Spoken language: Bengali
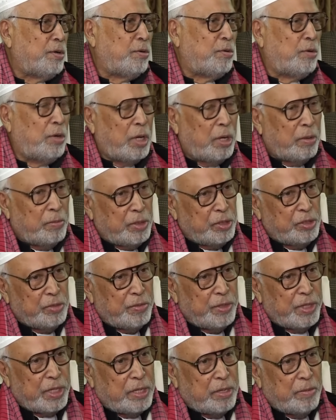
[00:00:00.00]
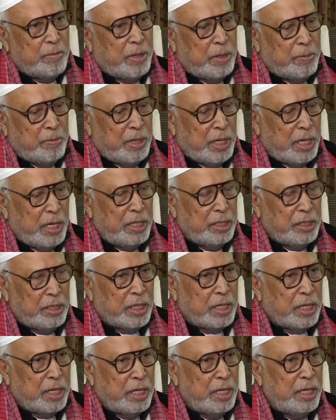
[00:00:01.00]
গুলাম আজমের একটা মামলায়
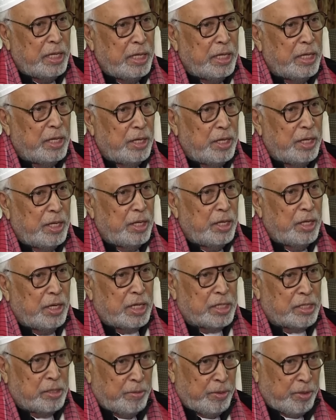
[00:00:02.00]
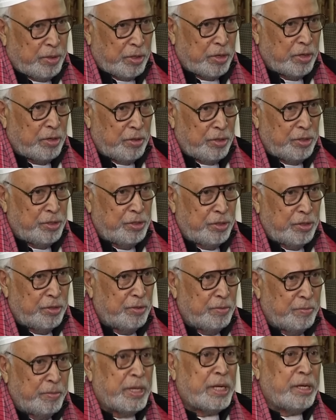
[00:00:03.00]
তাকে আসামি করা হয়েছিল
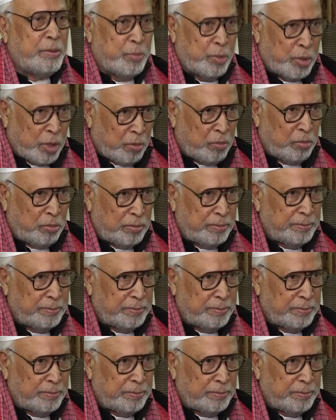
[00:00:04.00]
বাড়িপ্রপ